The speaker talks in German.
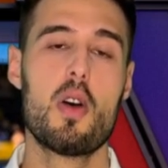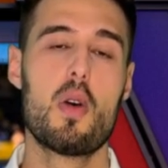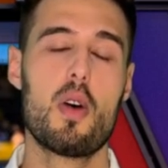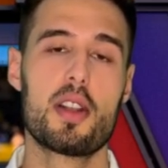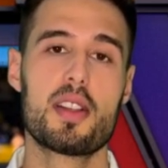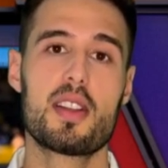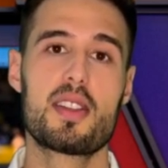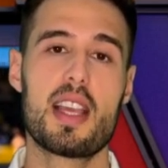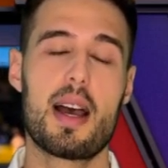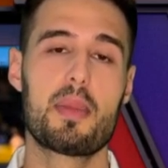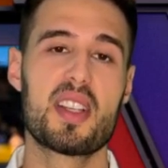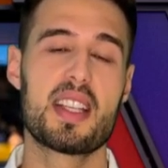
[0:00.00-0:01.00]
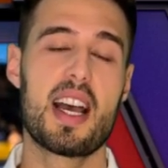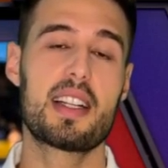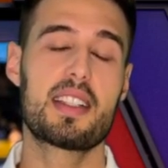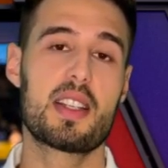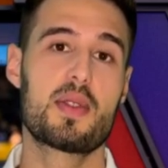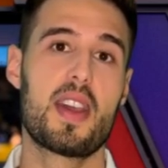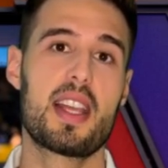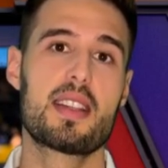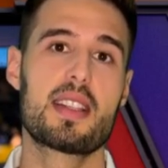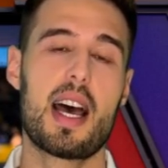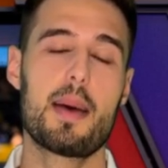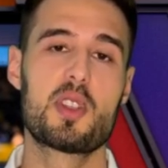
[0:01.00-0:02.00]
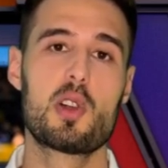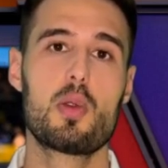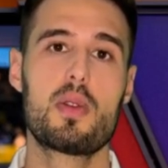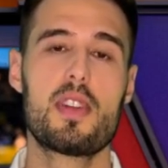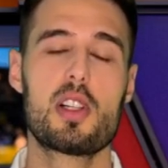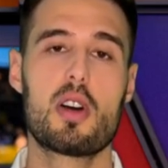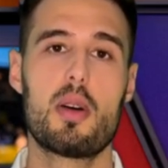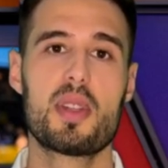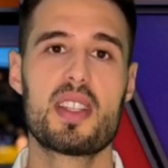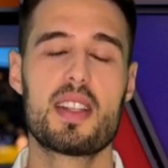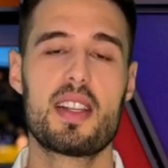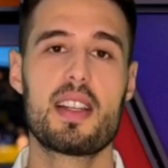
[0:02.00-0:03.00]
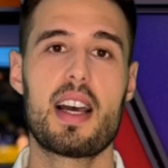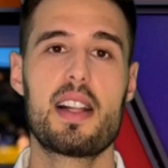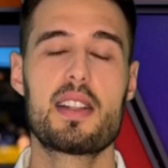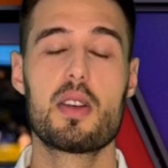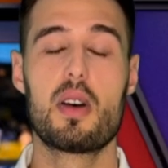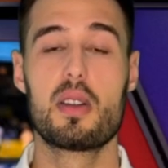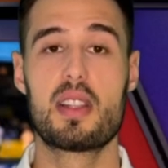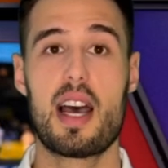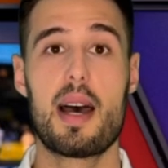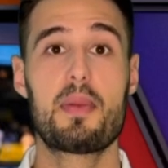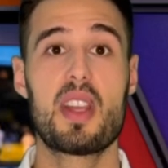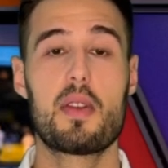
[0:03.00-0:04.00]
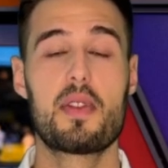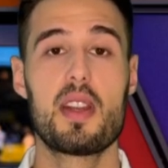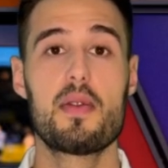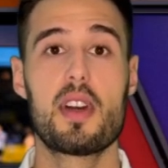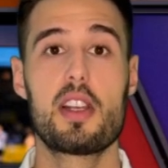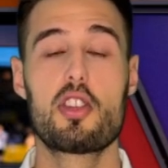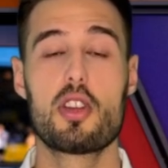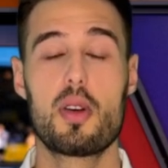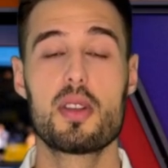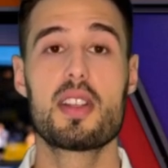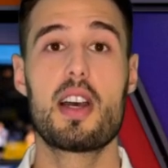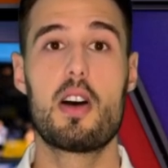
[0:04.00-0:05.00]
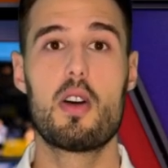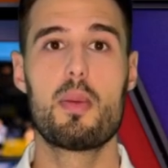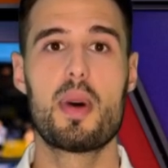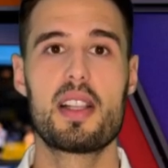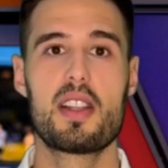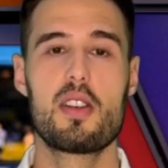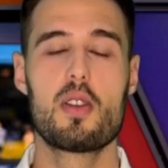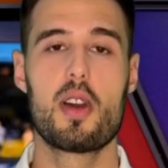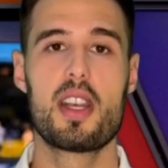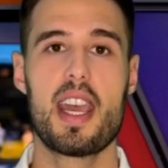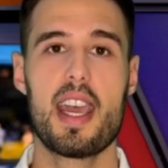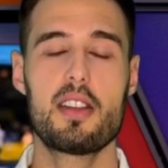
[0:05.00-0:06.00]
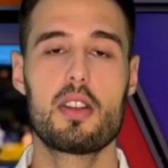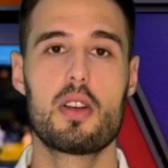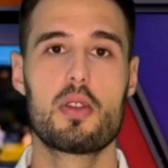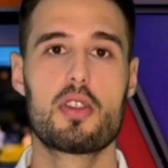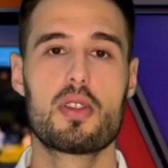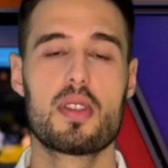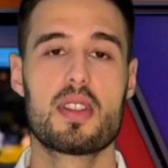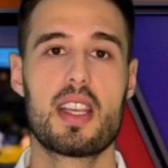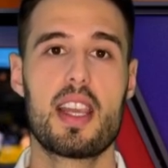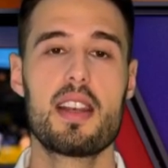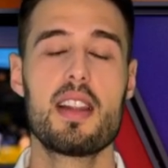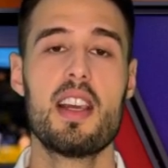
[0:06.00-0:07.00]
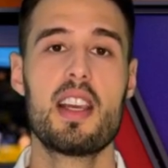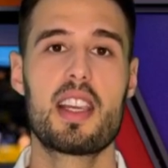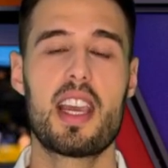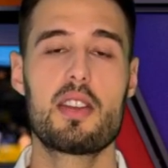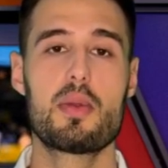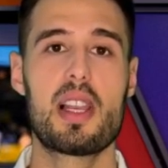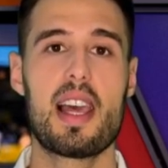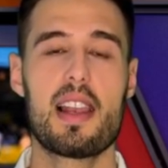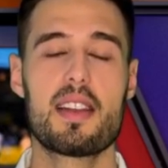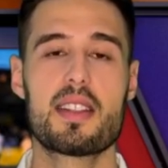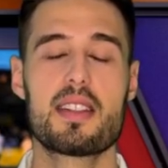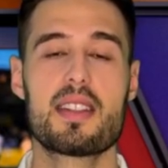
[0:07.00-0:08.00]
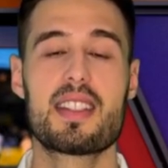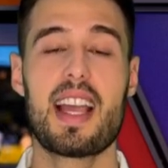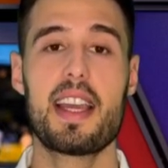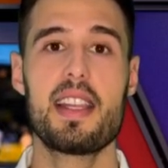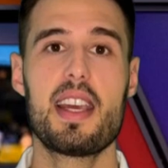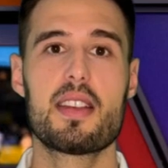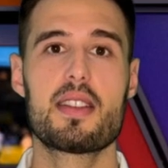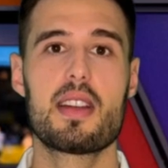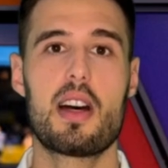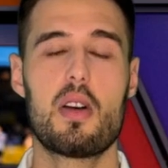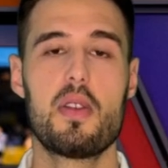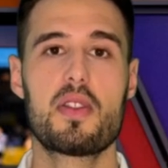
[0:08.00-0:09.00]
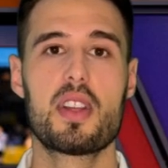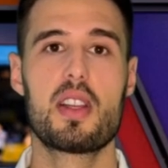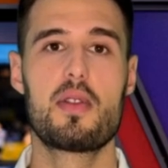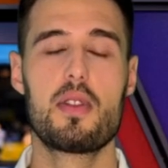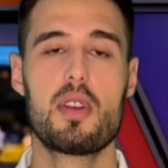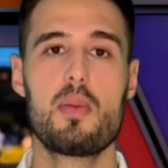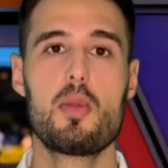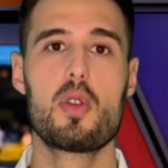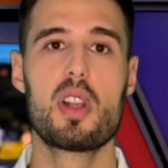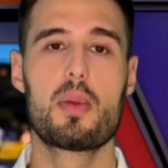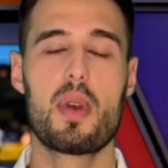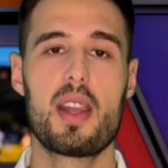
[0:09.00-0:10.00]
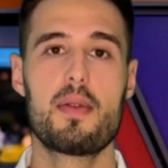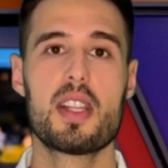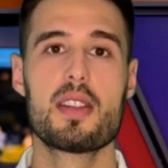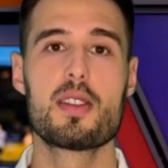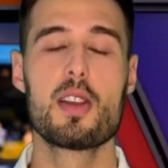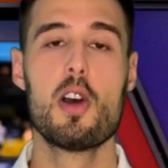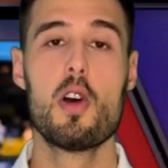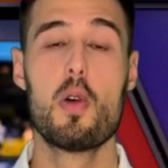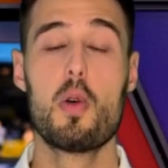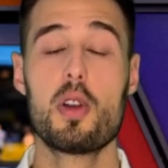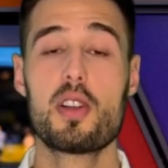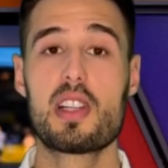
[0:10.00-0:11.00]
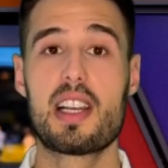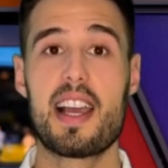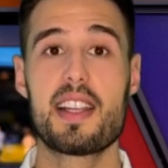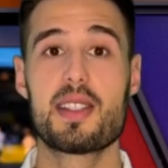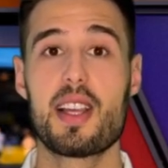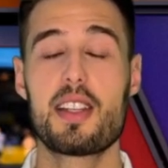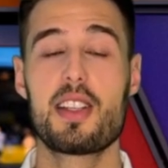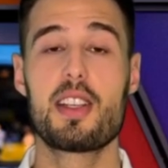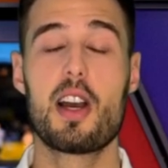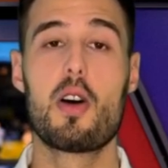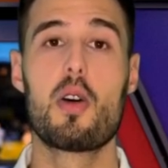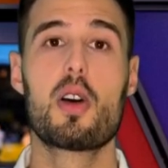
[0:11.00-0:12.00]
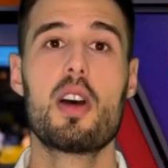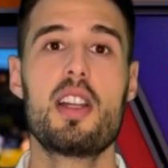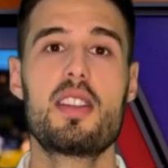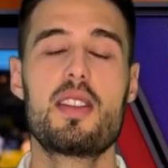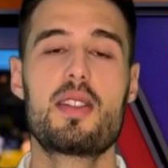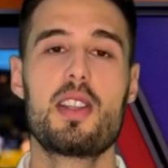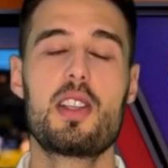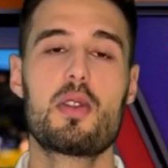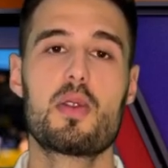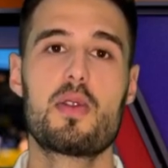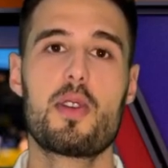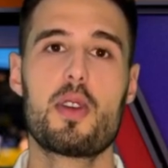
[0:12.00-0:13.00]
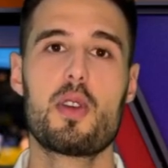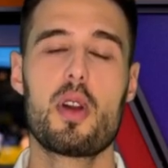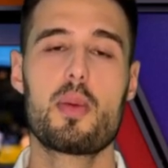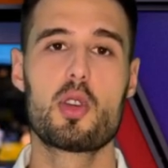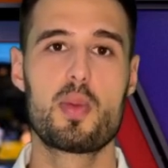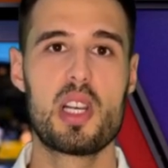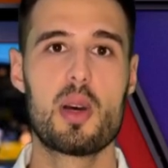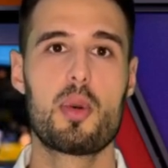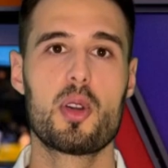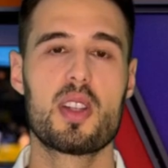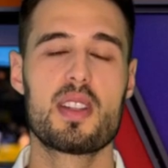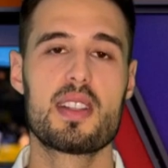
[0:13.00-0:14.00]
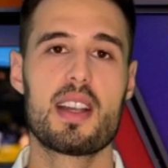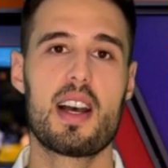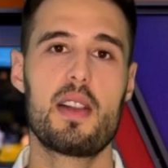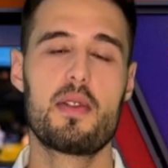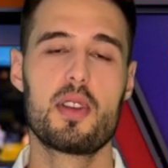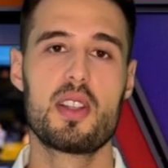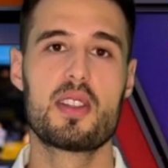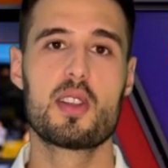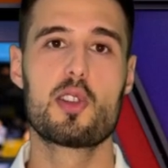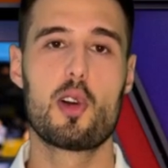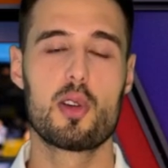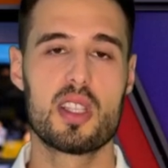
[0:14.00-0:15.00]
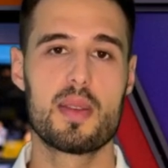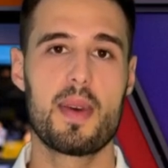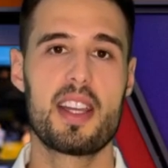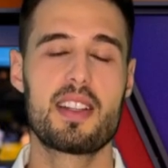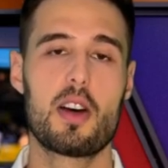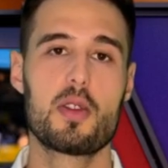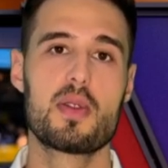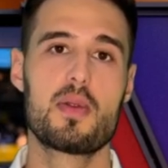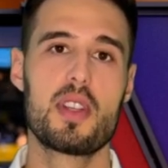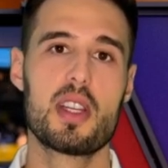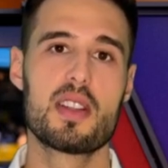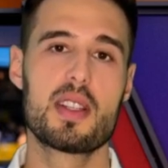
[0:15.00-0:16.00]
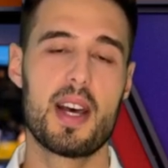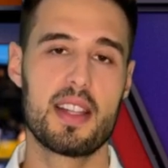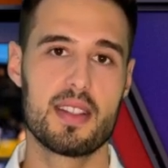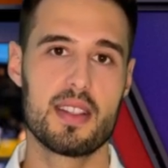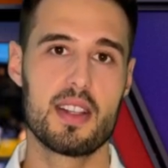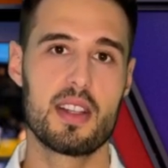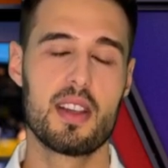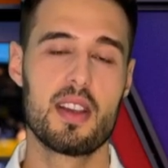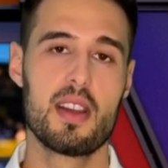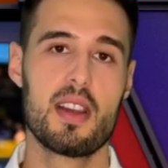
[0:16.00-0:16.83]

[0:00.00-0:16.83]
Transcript: Und sie haben gesagt, dass Fans absolut willkommen sind. Also, da habt ihr auf jeden Fall die Chance, auch mal den neuen Head Coach zu sehen. Kentrell Allison, sein erster Auftritt für die Munich Ravens und gleichzeitig auch die Sichtung von neuem Spielerpotenzial für die Saison 2024.